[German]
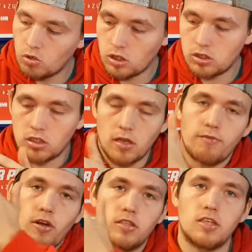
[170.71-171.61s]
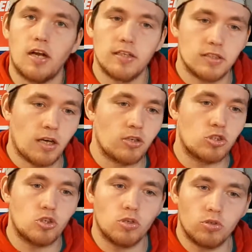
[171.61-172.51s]
Das einfach als kleines
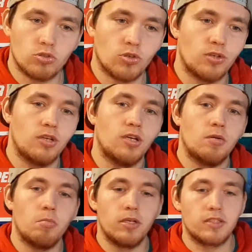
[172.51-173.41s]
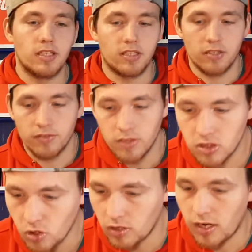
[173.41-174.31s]
Dankeschön und so mäßig.
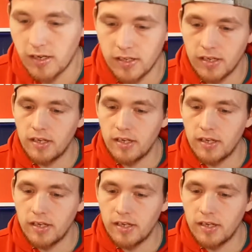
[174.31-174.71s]
Ist schon geil.